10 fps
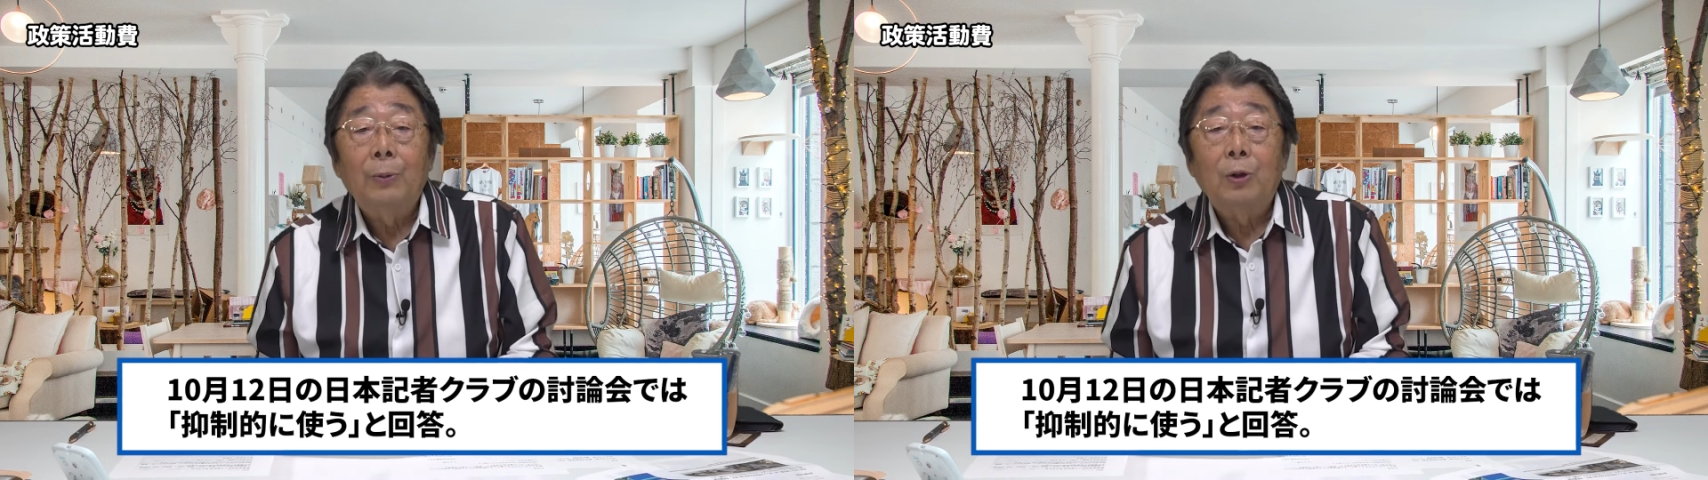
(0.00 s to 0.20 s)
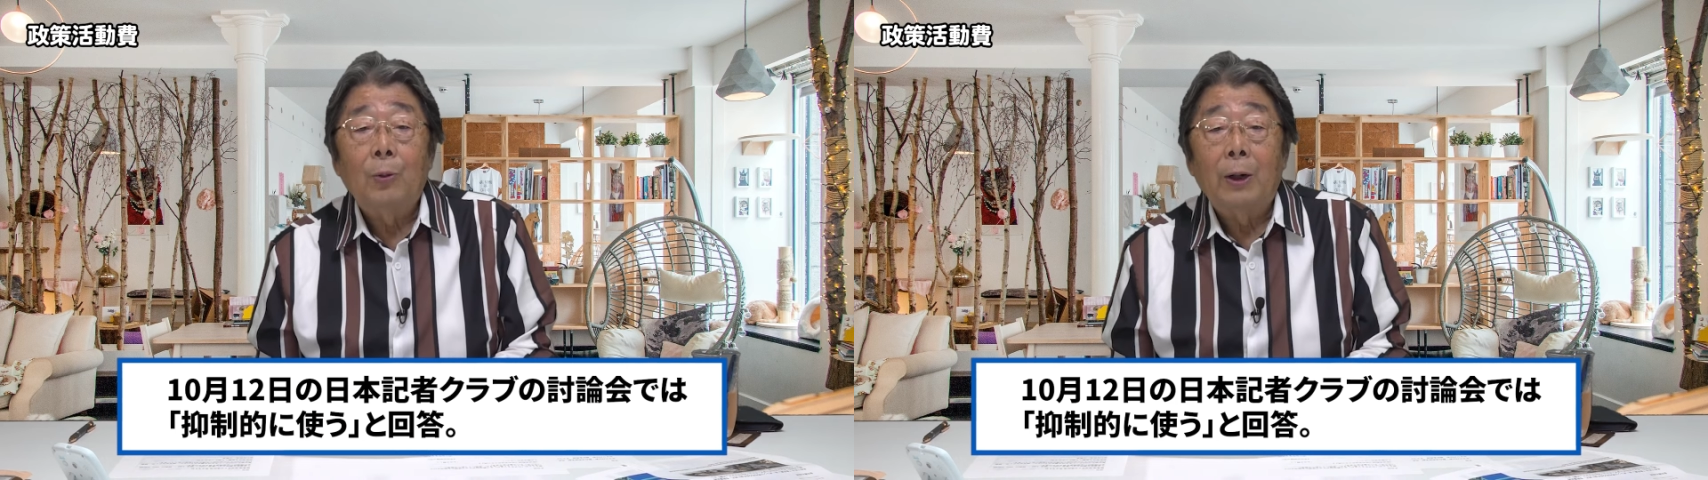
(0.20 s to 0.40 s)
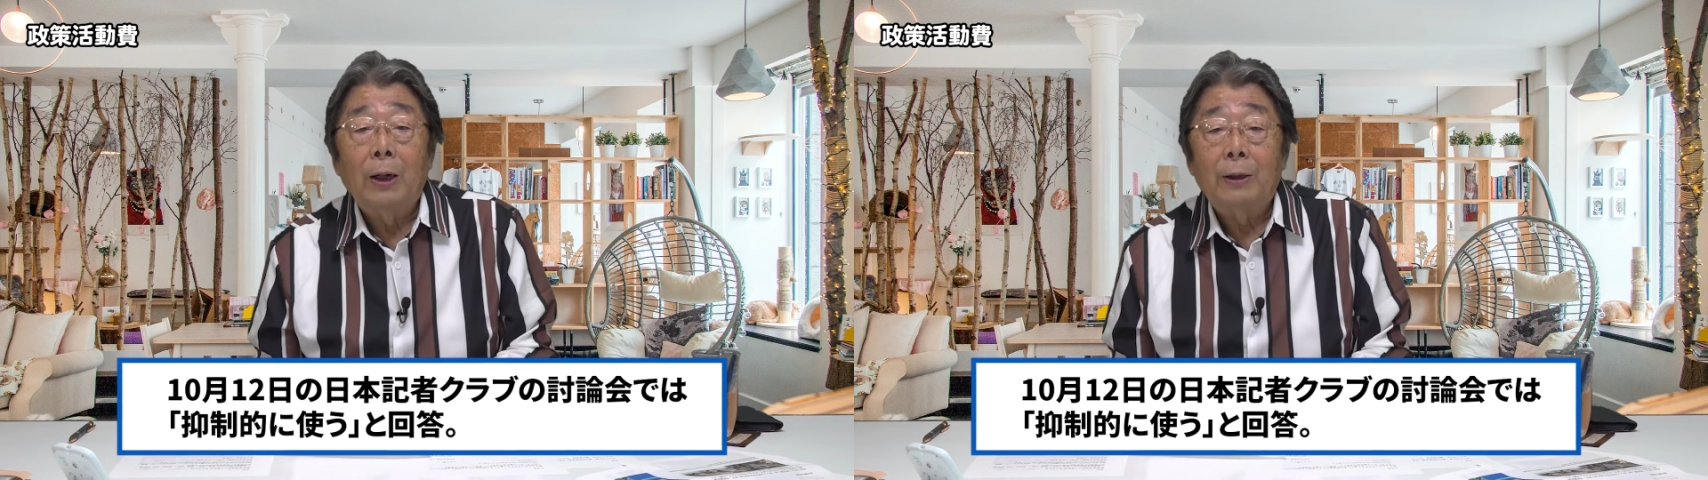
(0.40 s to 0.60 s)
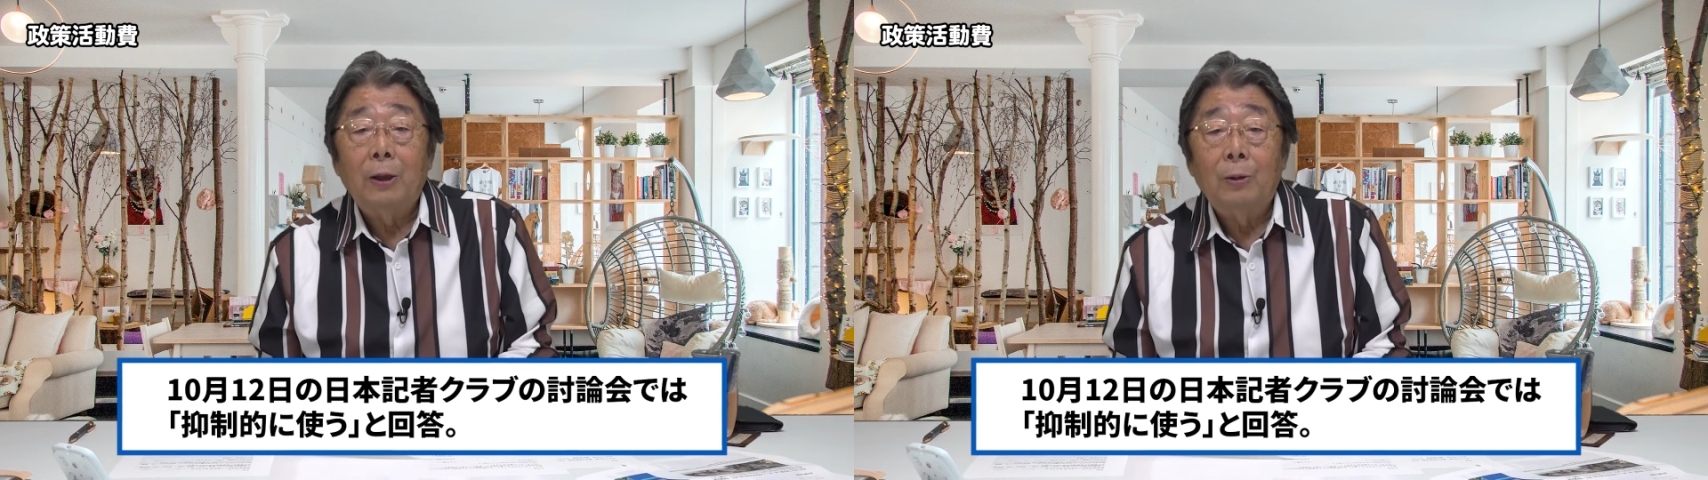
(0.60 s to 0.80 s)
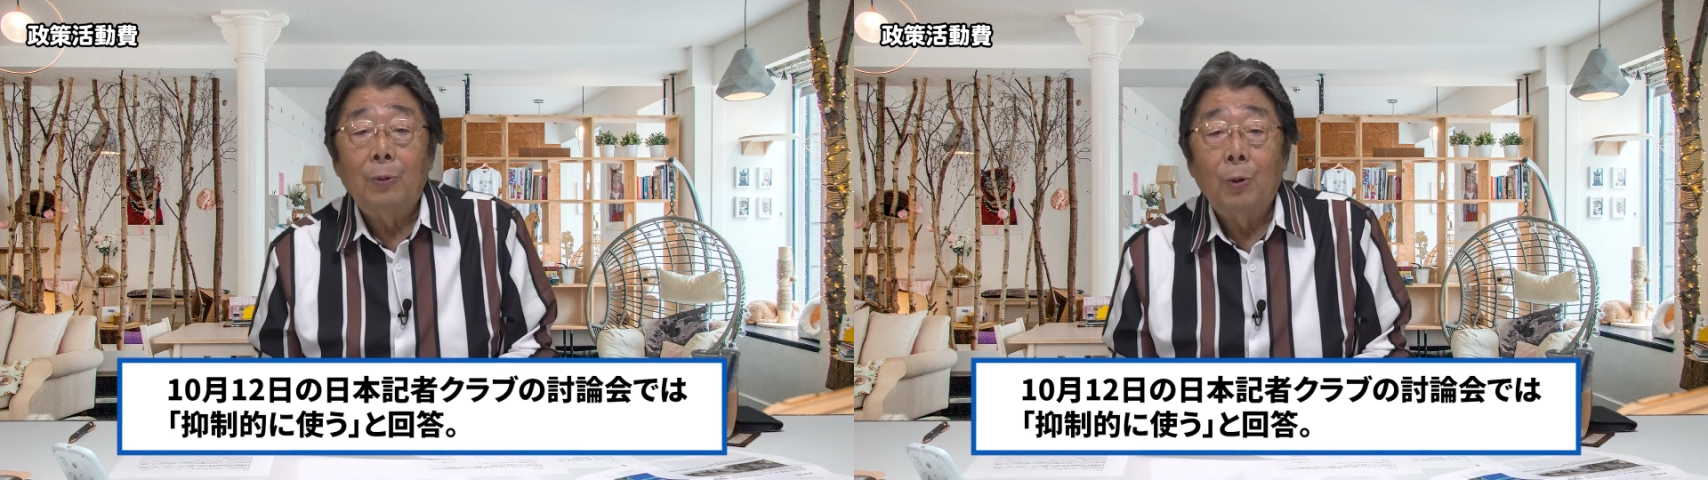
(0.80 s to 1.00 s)
認められ
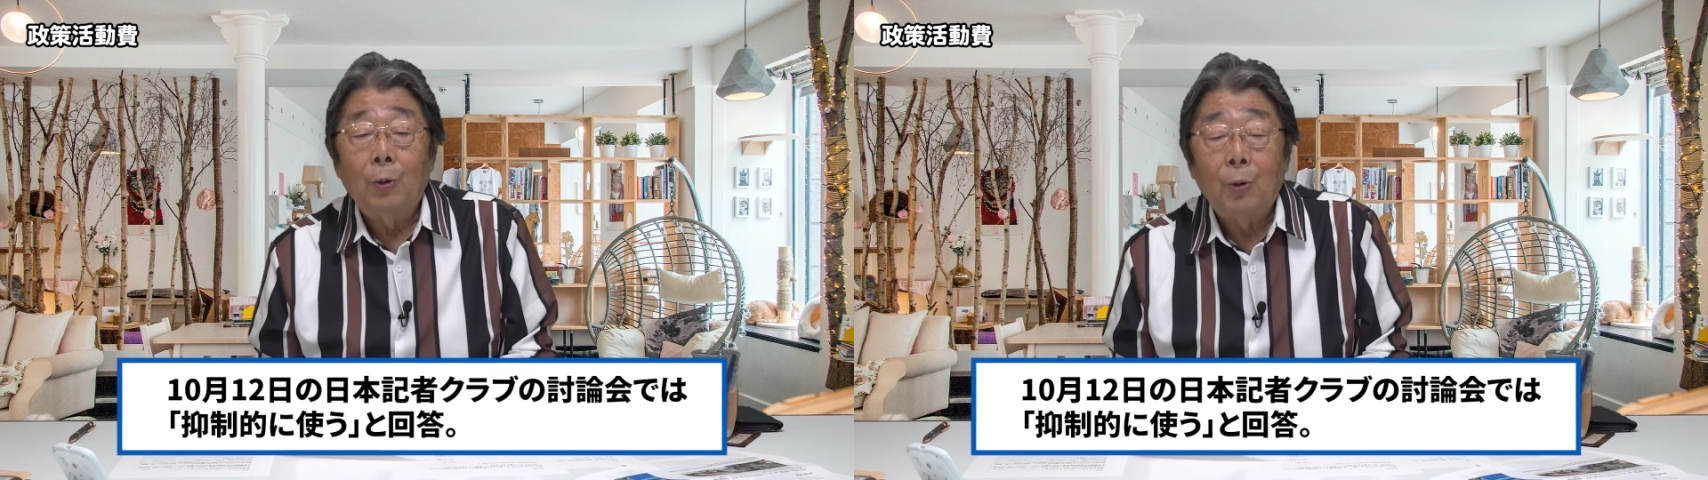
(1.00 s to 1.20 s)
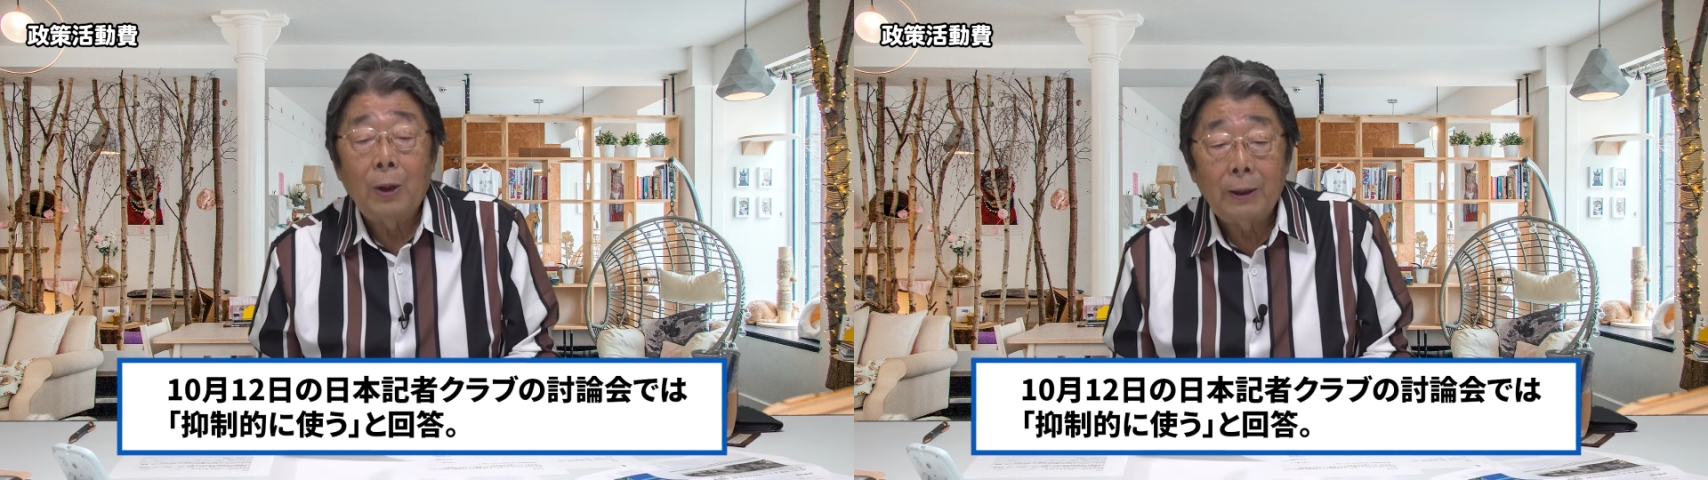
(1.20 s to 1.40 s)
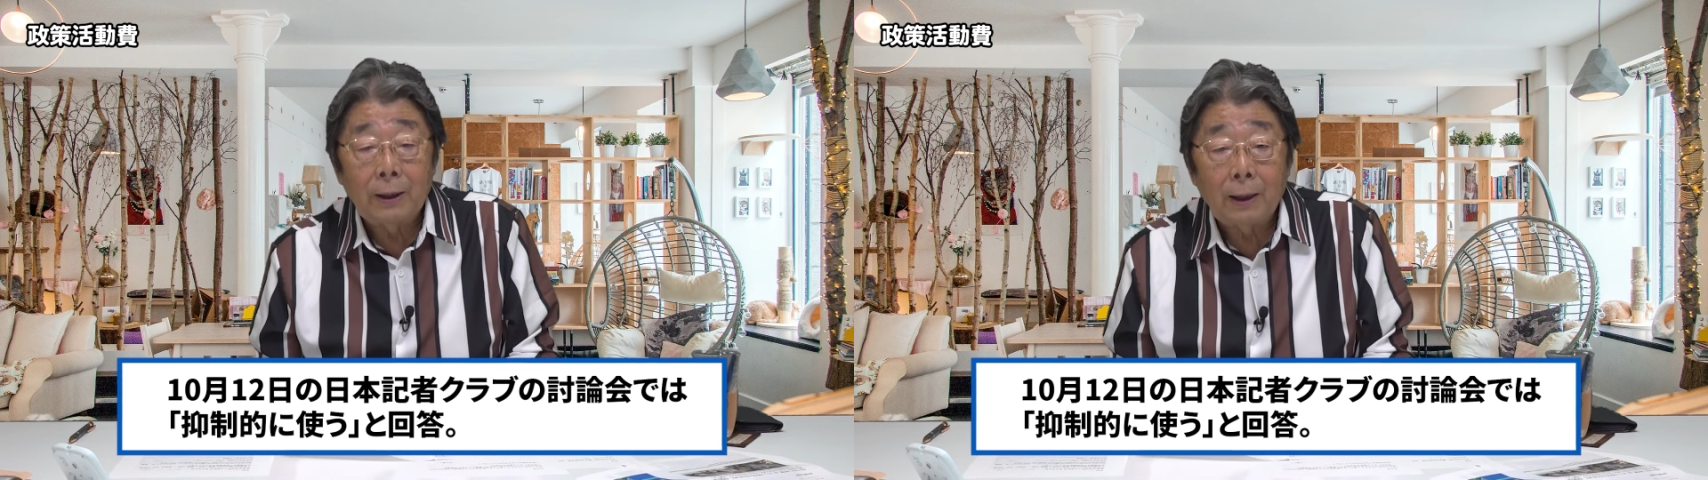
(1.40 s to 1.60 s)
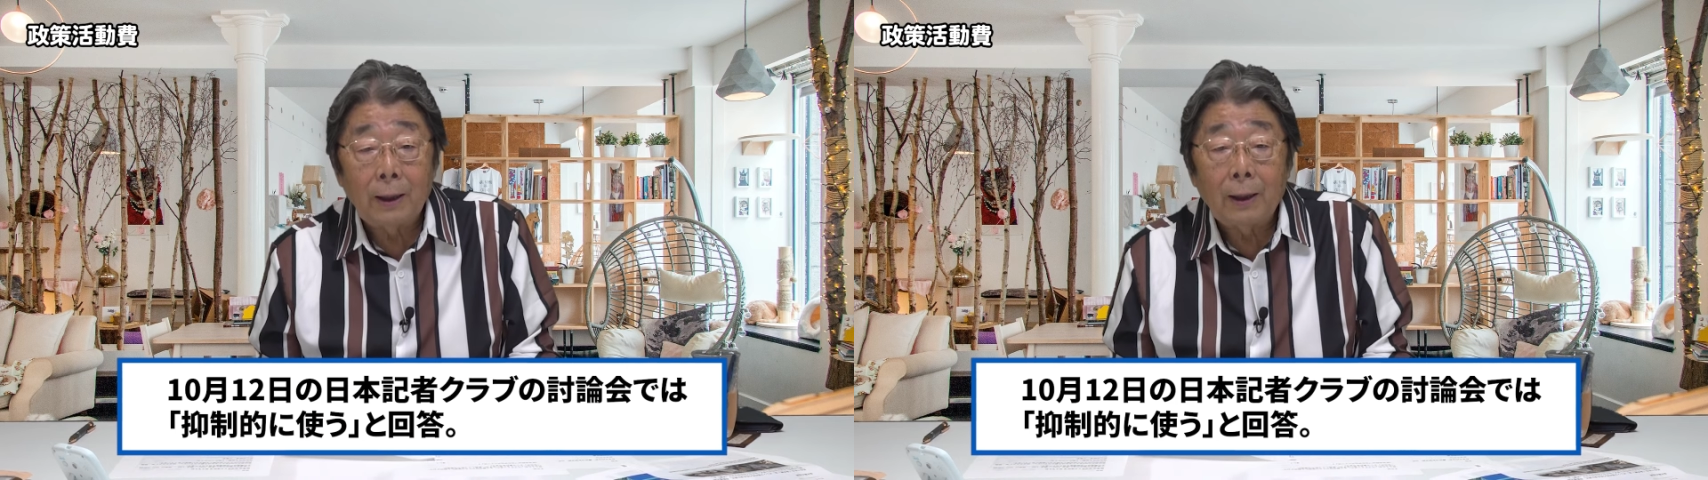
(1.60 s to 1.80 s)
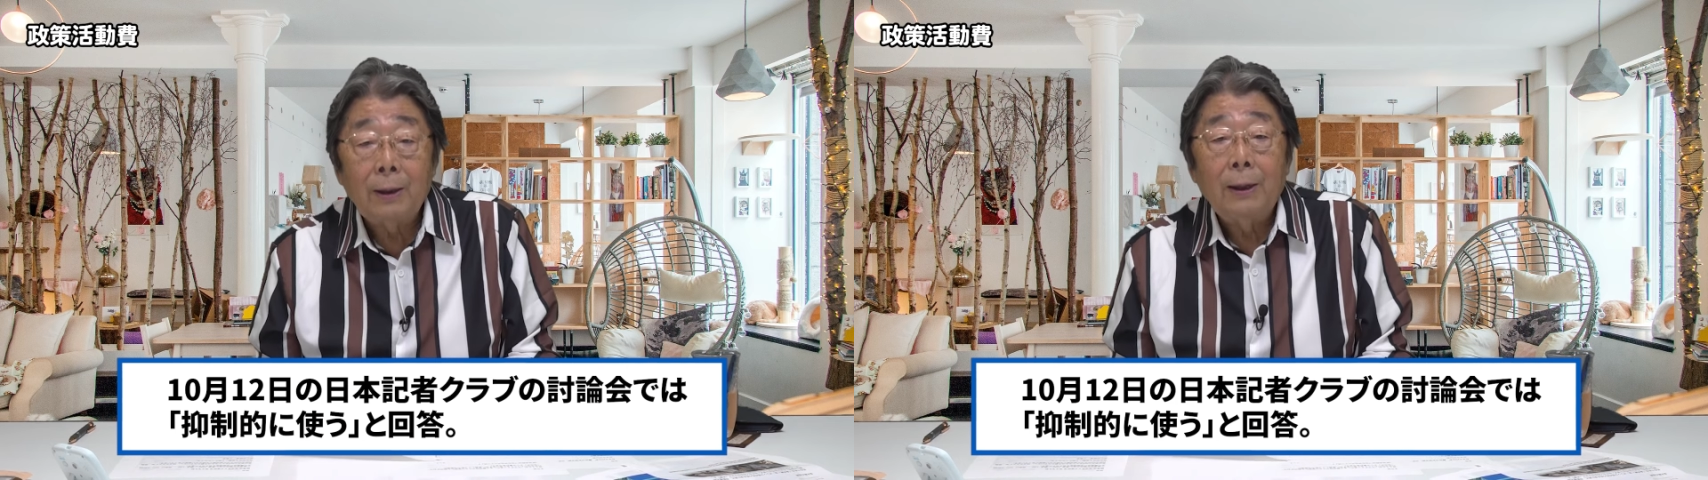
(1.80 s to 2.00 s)
ているものをお金だか
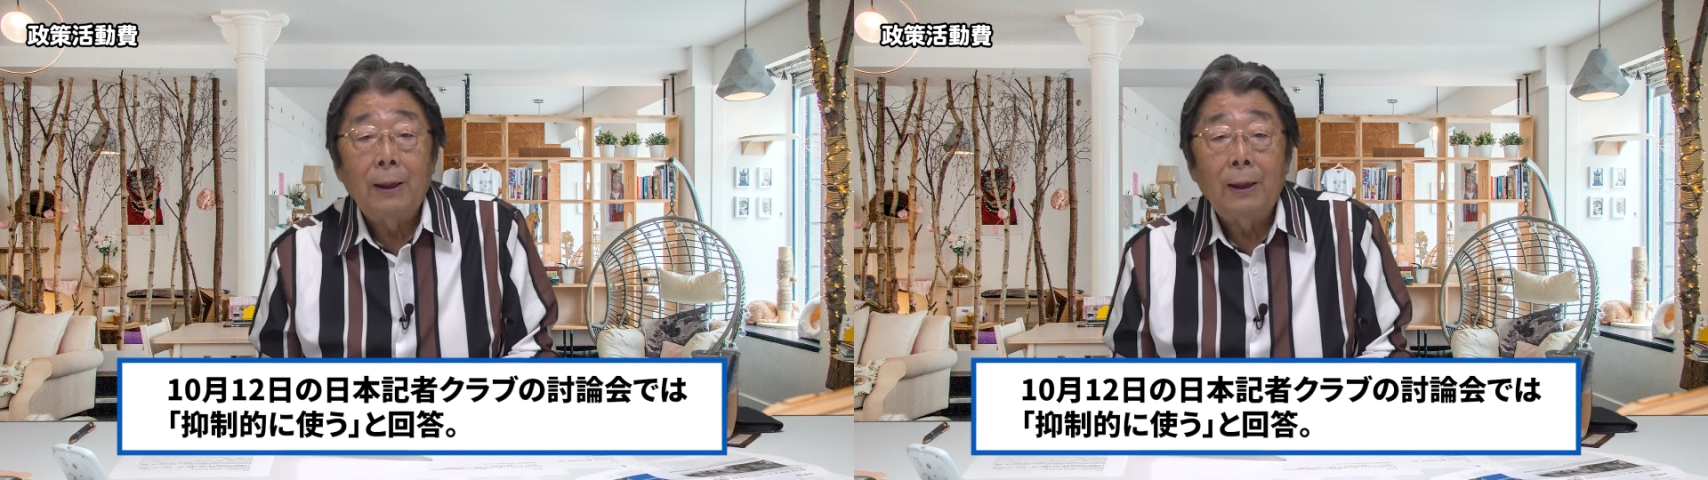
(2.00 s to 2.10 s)
ら、